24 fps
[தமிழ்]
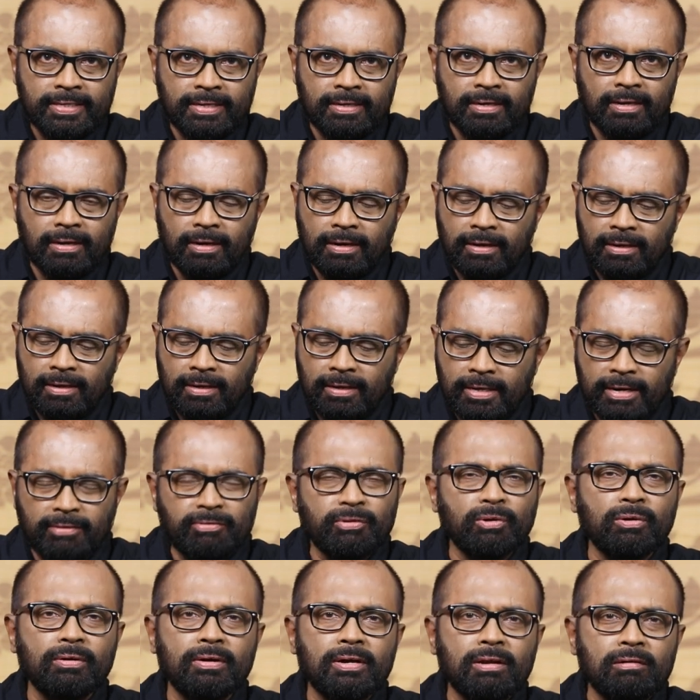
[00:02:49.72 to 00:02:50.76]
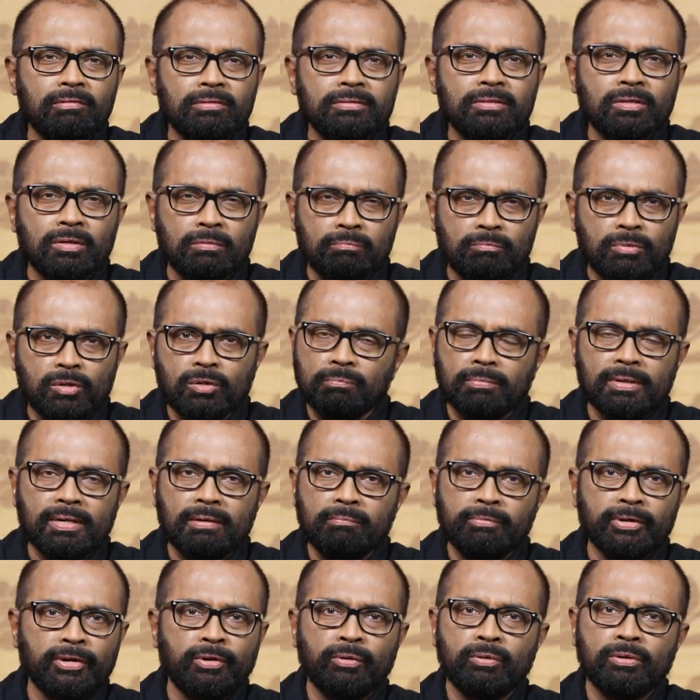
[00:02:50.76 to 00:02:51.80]
ஏன்னா ரெவ்யூவில் நான் வந்து ரொம்ப ரொம்ப
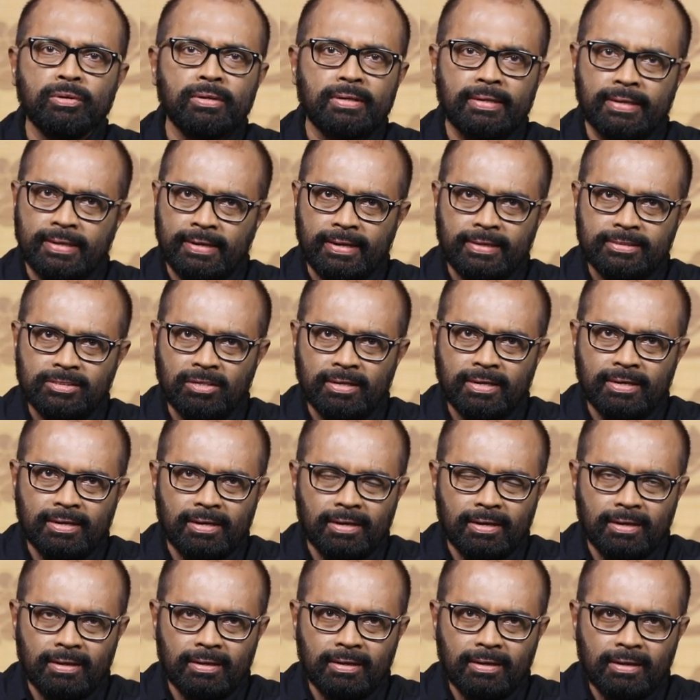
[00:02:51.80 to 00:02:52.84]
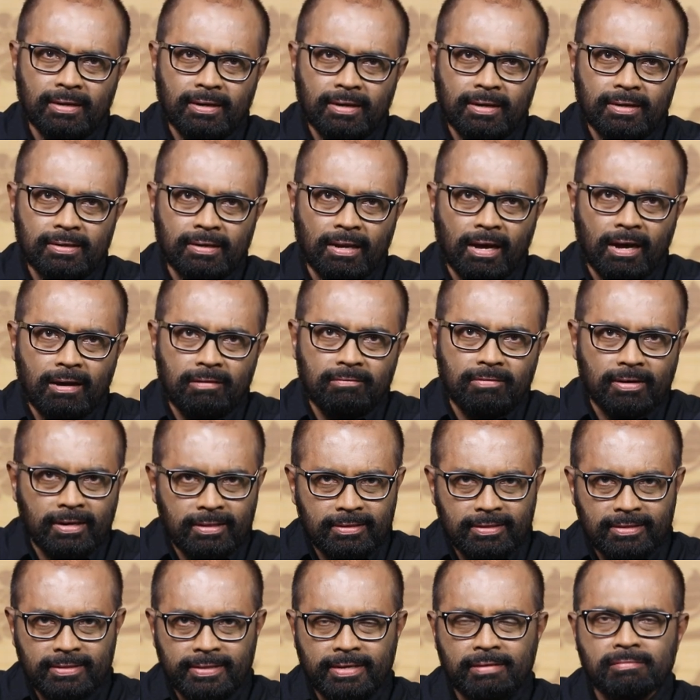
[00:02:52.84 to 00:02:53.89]
நம்பிக்கையோடு இருக்கிறேன் ஆக்சுவலாக ஏன்னா நான்
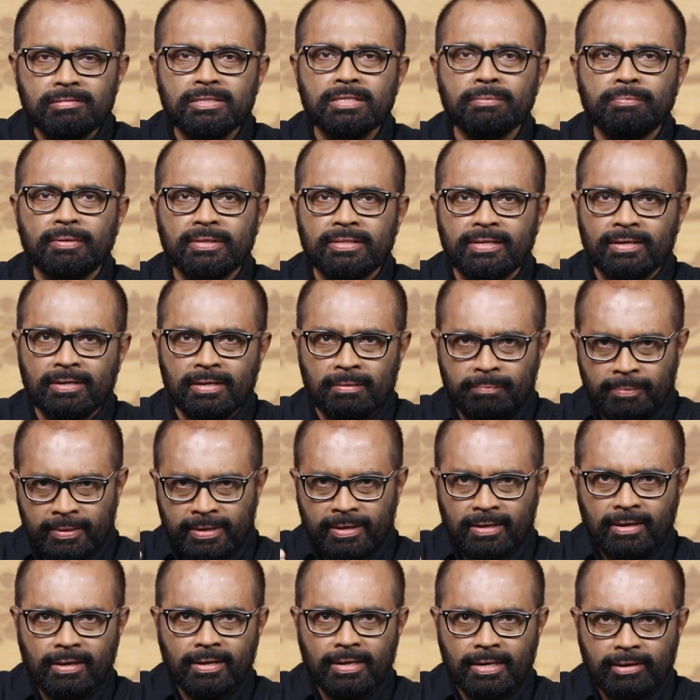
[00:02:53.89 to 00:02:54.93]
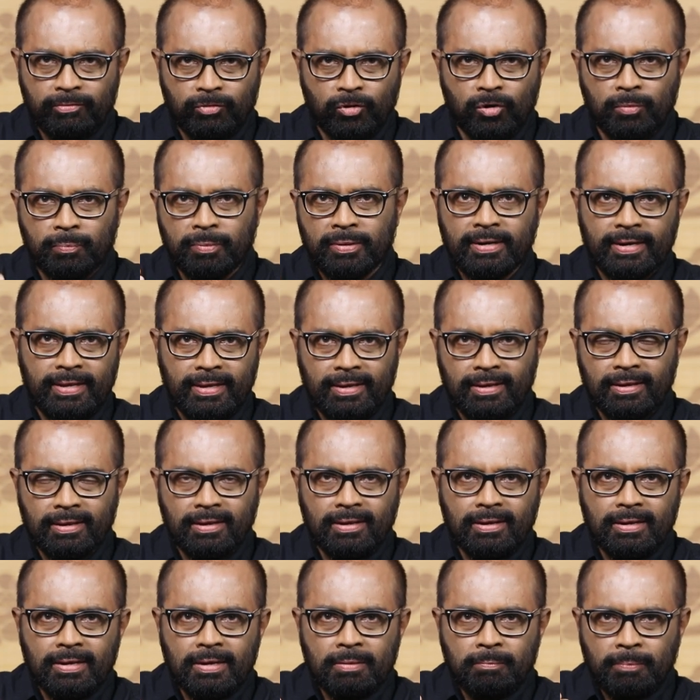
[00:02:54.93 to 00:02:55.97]
வளர்ந்ததே வந்து பார்த்திங்கன்னா படங்களை ரெவ்யூ பண்ணி
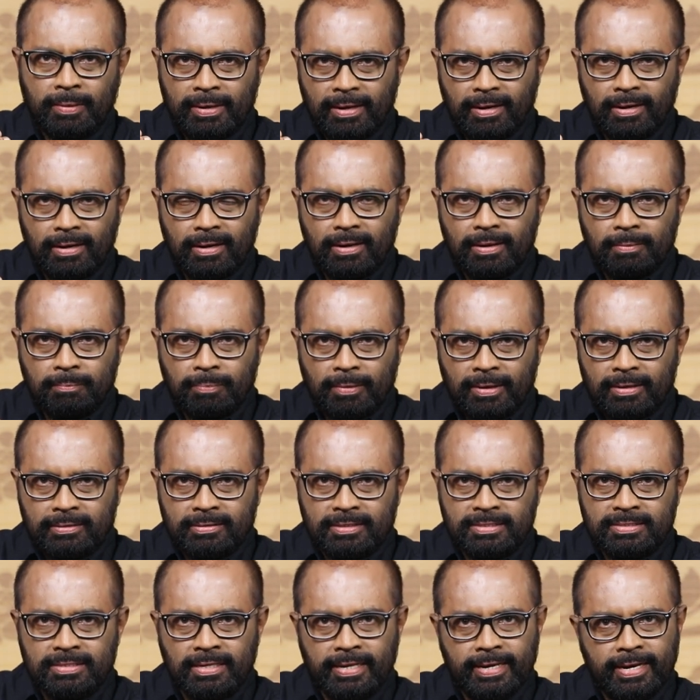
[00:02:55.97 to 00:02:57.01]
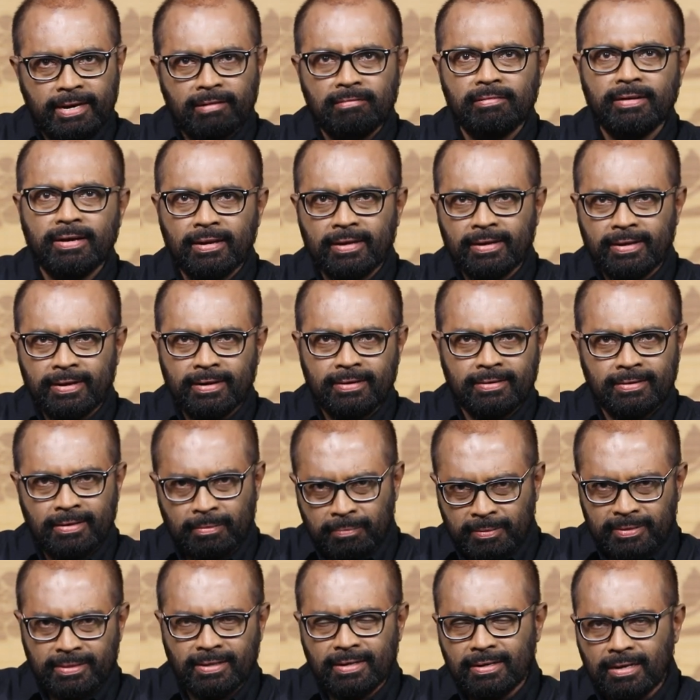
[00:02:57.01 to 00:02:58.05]
படங்களில் பார்த்து சில கேள்விகளை கேட்டு
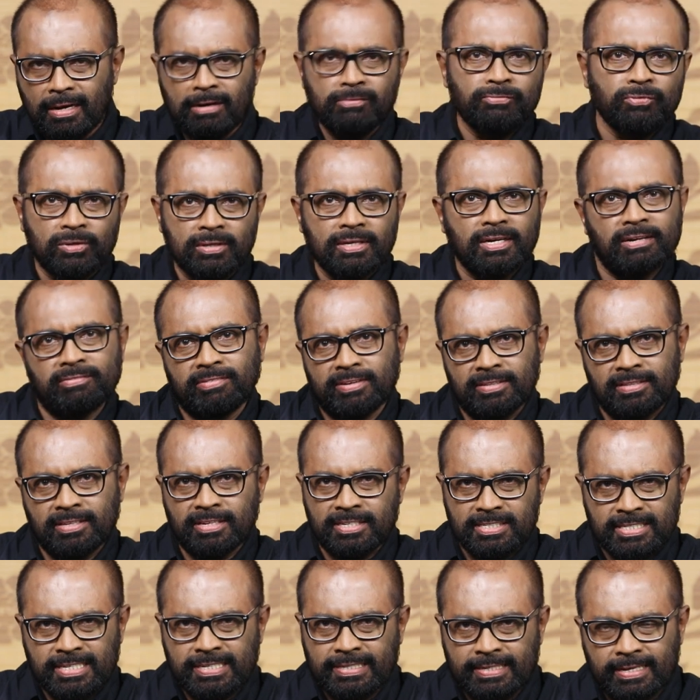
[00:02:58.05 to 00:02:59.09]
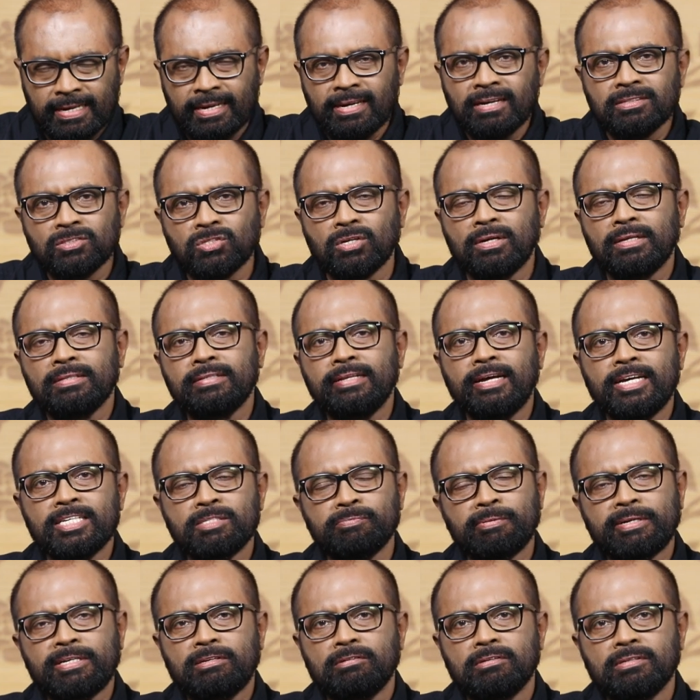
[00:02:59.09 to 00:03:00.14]
அப்படி தான் நான் ஃபோட்டோகிராஃபியை தெரிஞ்சுக்கிட்டேன் ஸோ அந்த
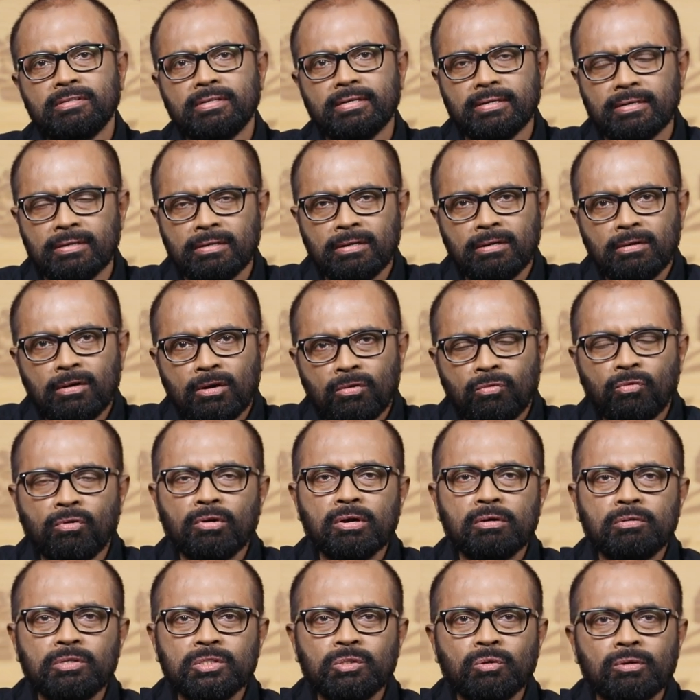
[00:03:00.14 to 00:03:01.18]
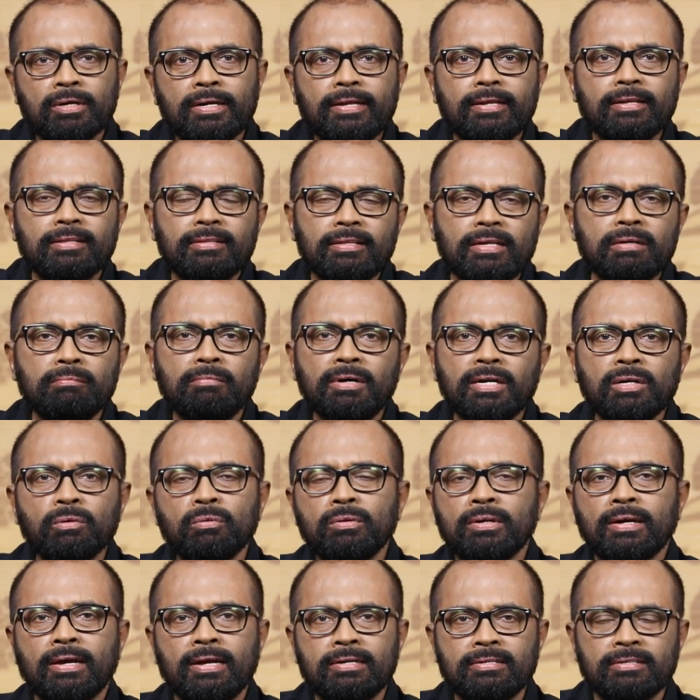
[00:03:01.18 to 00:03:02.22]
ஆஸ்பெக்ட் வந்து உங்களுக்கு வந்து ஒரு நிரந்தரமான
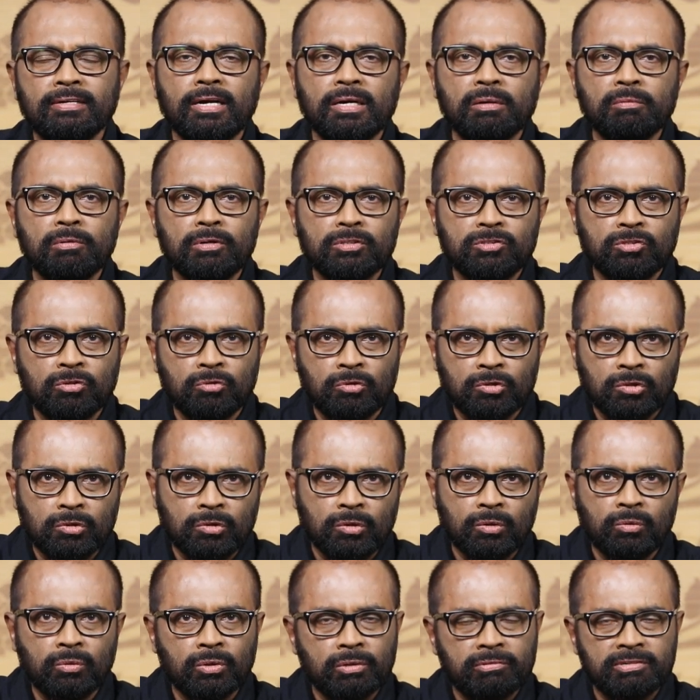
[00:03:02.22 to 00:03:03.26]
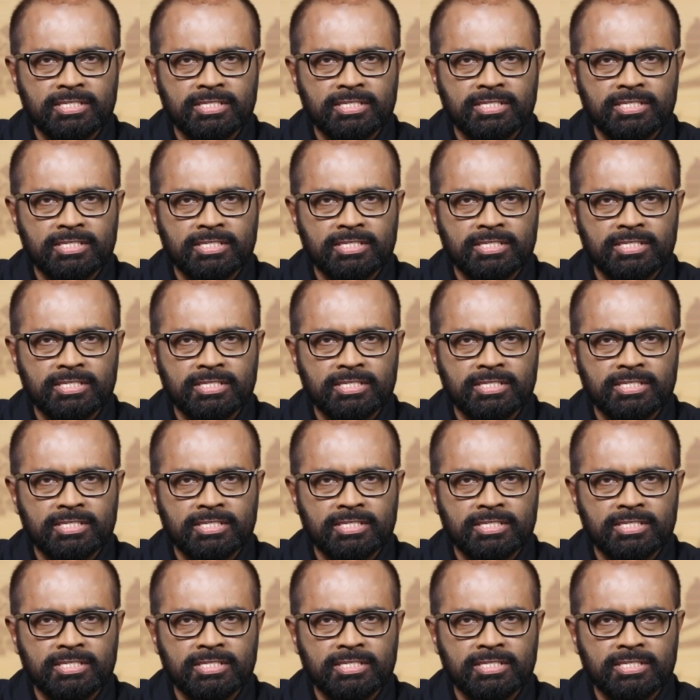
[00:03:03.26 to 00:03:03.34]
ஒரு கற்றல் அனுபவத்தை கொடுக்கும் ஒரு